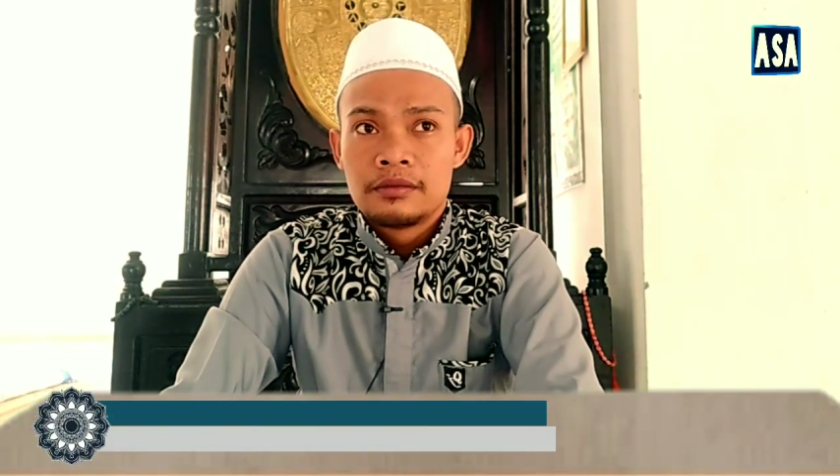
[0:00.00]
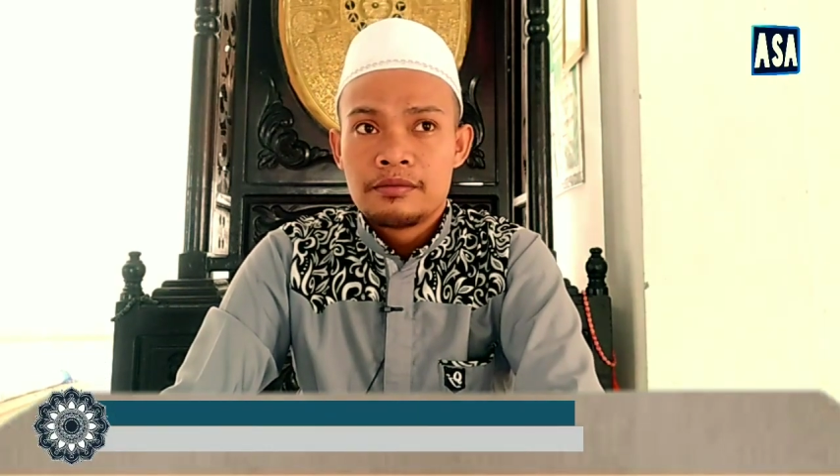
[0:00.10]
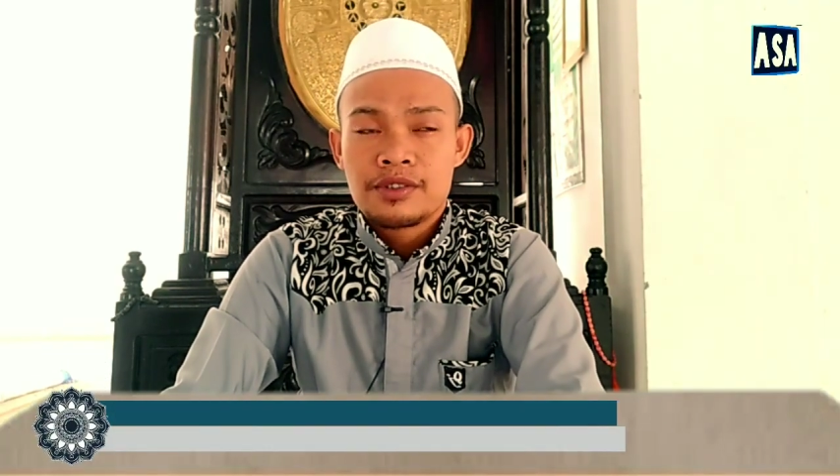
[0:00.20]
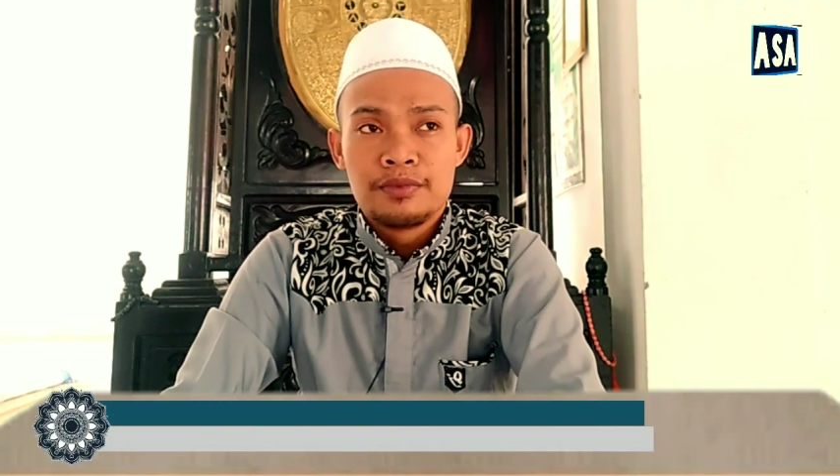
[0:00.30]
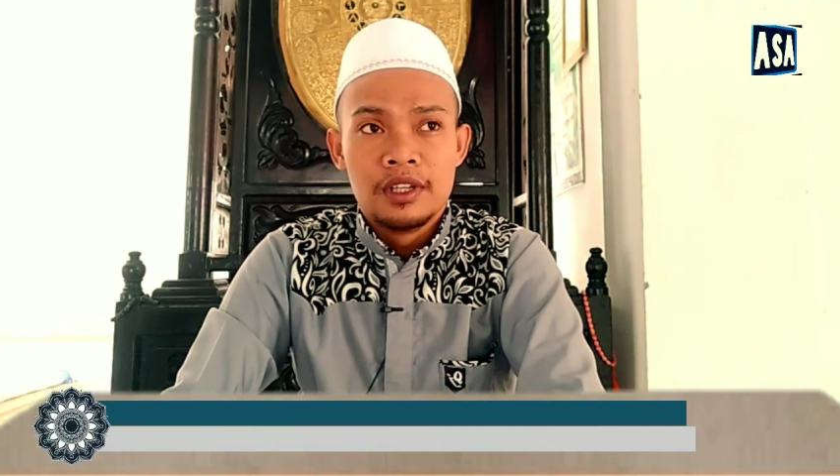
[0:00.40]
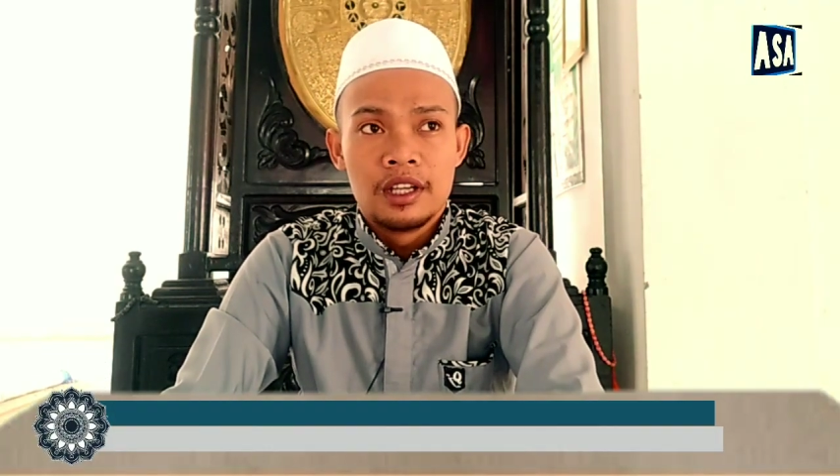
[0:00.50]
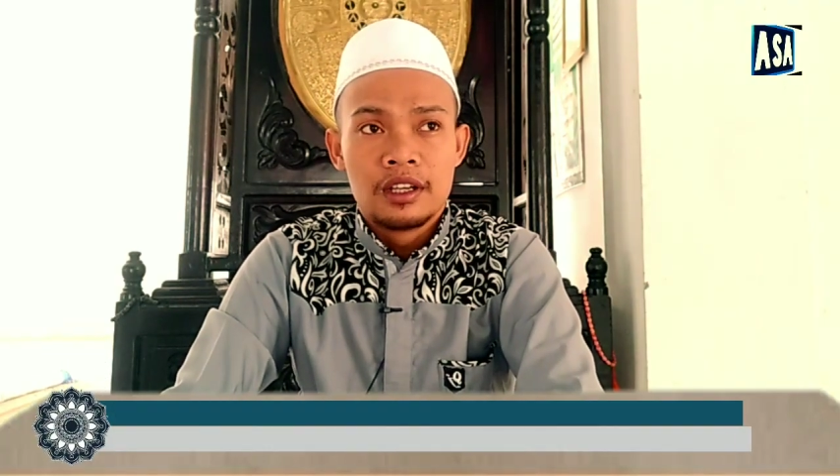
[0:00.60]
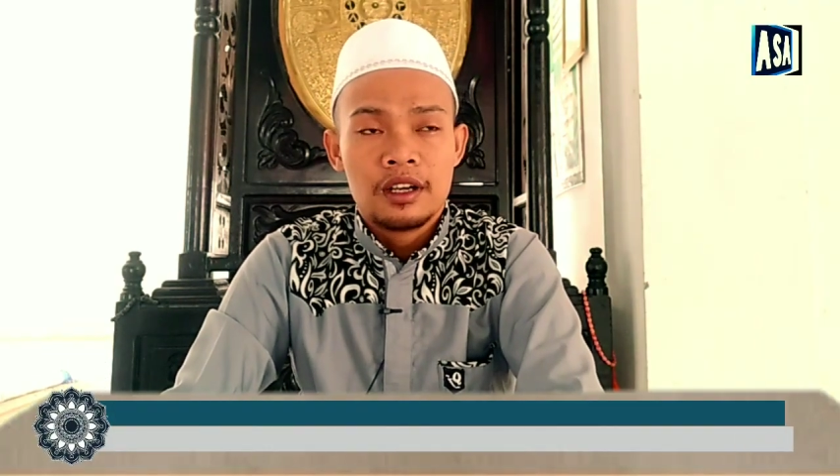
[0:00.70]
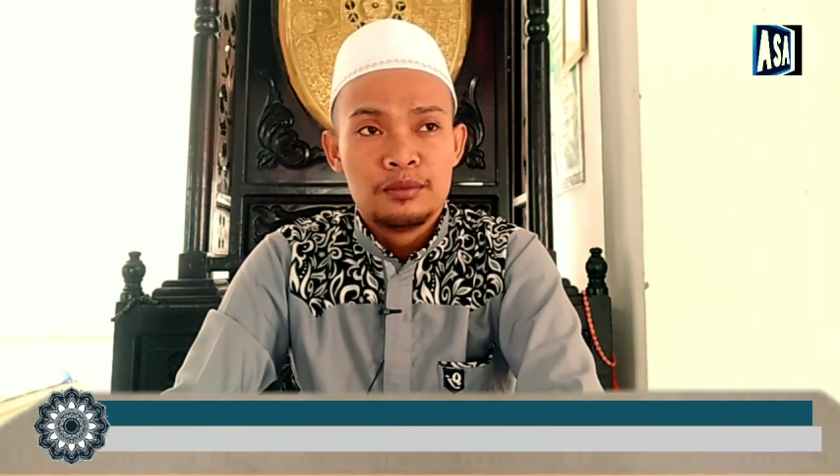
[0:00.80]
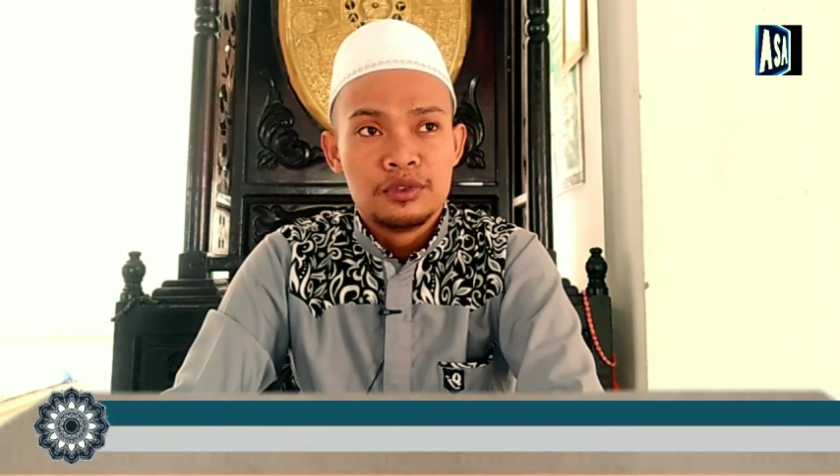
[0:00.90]

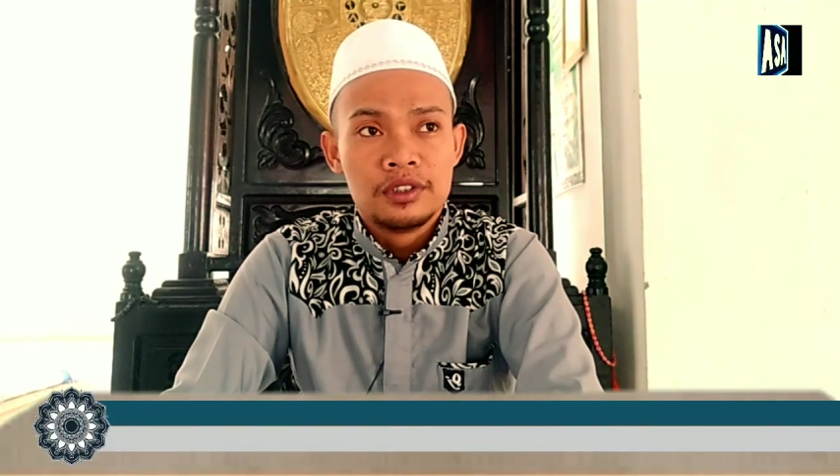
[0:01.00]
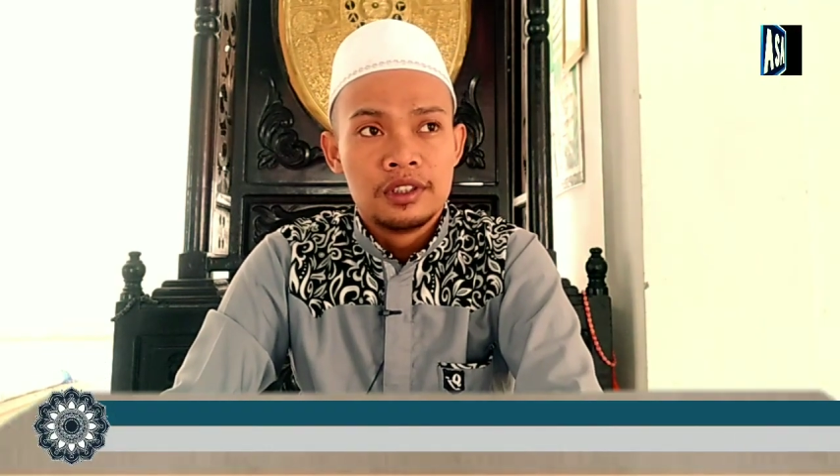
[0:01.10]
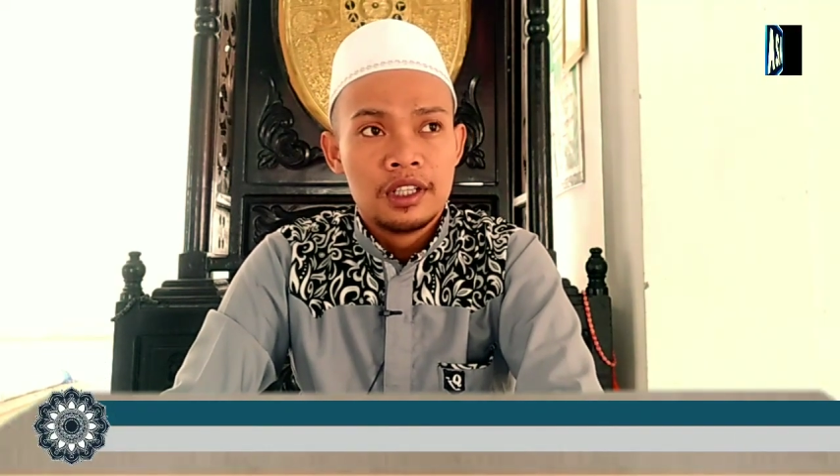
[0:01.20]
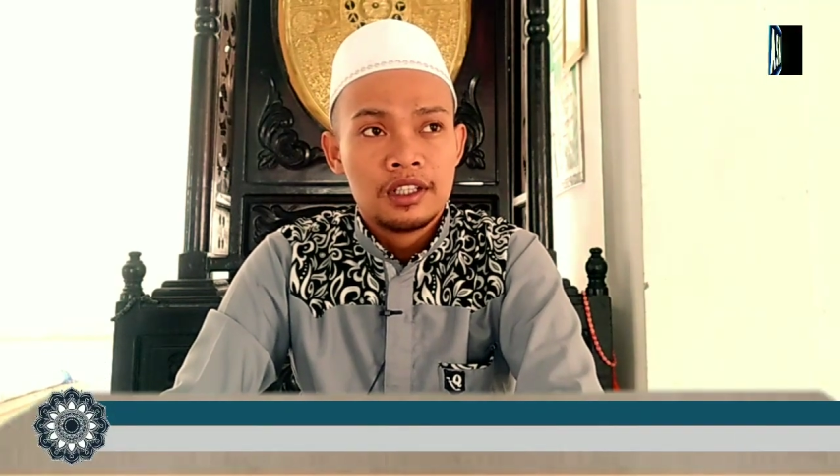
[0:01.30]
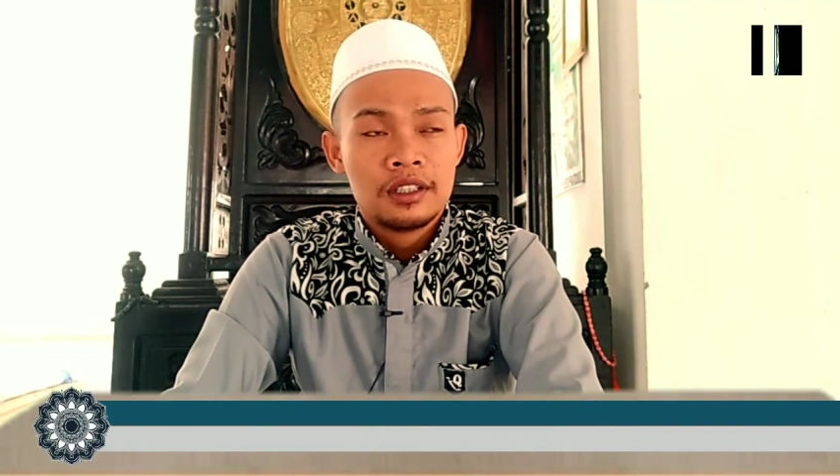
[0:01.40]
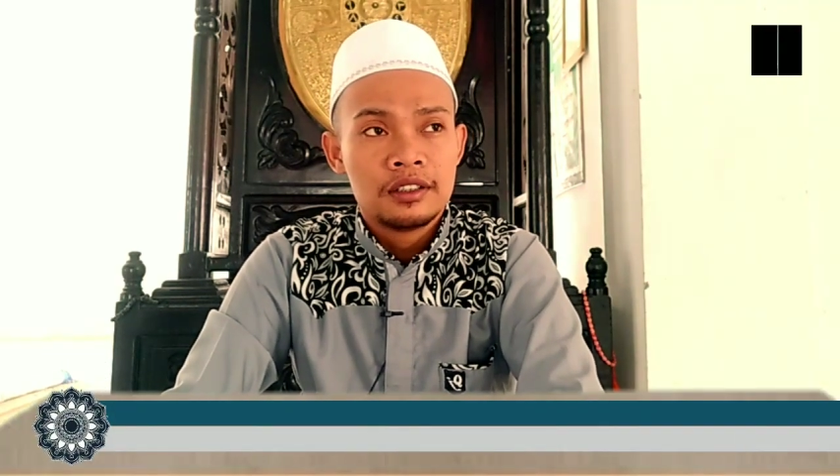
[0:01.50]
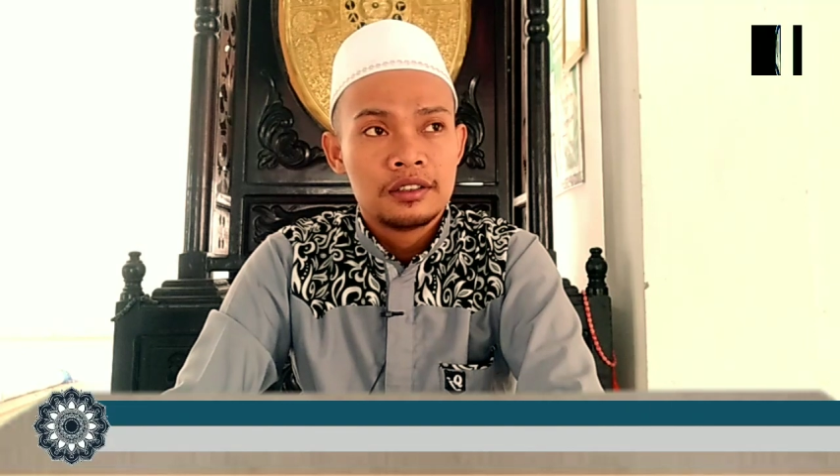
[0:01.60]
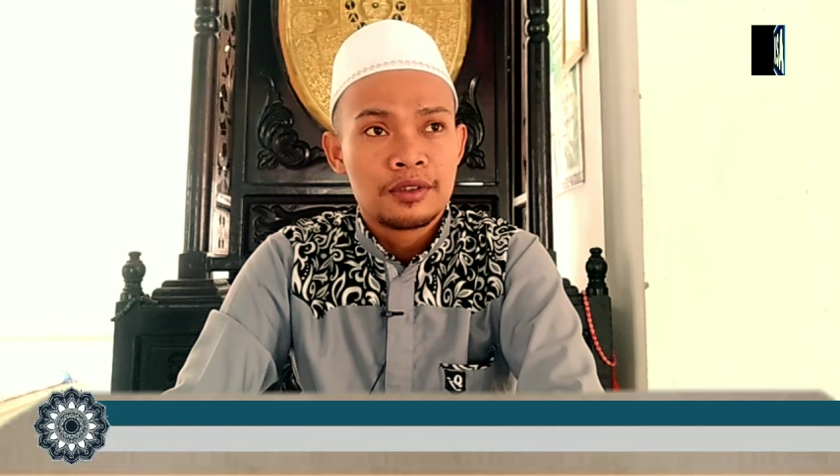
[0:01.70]
Bismillah, Alhamdulillah,